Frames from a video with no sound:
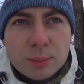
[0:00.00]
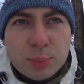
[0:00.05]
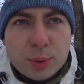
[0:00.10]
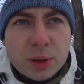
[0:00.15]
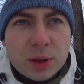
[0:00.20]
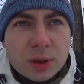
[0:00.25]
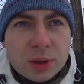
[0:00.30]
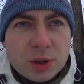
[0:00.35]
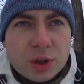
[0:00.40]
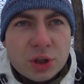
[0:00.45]

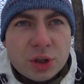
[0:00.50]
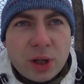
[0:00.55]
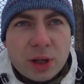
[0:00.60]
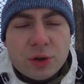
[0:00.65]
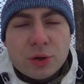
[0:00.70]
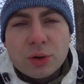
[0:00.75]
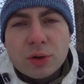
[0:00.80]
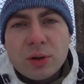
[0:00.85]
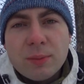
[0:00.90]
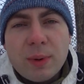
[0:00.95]
Принято
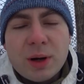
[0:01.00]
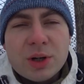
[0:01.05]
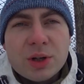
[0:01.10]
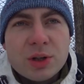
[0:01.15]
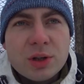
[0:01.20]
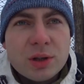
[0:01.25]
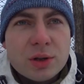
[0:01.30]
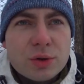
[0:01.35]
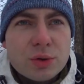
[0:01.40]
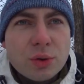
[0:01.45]
считать, что
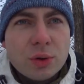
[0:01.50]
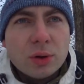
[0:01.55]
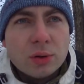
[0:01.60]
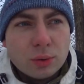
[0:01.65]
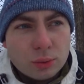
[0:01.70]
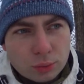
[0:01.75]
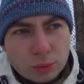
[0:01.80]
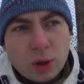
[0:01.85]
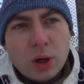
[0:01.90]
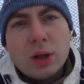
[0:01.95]
домашнее яйцо,
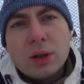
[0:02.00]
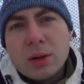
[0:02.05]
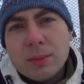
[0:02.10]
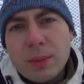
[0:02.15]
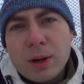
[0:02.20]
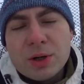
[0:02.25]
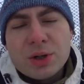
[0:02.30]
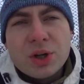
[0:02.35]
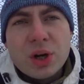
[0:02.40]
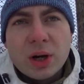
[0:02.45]
ну да,
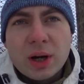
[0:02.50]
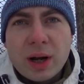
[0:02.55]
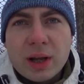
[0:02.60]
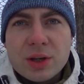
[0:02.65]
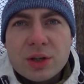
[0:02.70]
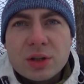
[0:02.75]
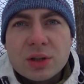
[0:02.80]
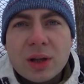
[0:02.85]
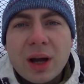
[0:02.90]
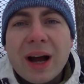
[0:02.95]
домашнее,
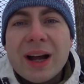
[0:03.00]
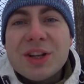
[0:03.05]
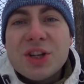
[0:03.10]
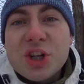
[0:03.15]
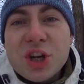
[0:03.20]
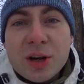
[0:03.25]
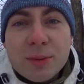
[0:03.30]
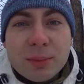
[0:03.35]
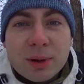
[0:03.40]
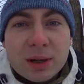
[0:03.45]
качественное. А
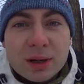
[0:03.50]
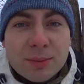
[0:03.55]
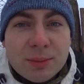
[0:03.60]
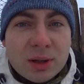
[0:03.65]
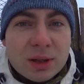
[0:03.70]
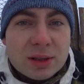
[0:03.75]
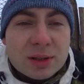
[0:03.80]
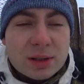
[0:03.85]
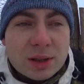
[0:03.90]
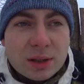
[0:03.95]
чем
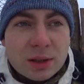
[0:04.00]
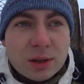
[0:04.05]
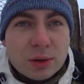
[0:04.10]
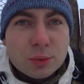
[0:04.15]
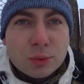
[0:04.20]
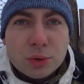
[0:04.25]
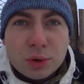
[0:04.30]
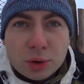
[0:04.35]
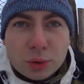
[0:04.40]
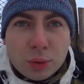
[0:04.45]
кормили
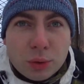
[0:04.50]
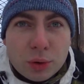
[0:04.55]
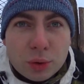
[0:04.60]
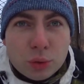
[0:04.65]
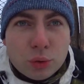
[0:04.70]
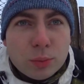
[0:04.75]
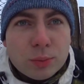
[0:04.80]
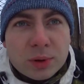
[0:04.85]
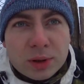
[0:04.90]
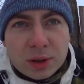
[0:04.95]
скотину? Никто не
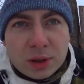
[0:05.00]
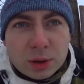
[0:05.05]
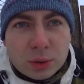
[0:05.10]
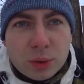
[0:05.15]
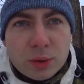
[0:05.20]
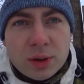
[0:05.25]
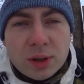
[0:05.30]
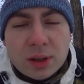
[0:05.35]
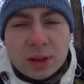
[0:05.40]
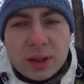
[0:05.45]
думает,
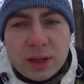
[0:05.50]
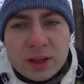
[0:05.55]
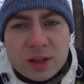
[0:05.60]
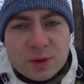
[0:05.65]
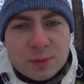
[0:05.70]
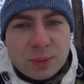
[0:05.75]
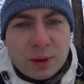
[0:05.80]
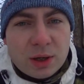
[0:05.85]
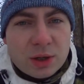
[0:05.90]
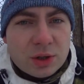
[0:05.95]
никто никогда не
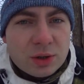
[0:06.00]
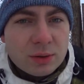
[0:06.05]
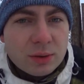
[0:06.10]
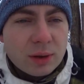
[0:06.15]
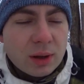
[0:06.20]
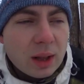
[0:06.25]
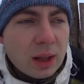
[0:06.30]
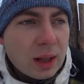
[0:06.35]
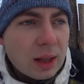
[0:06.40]
спрашивает.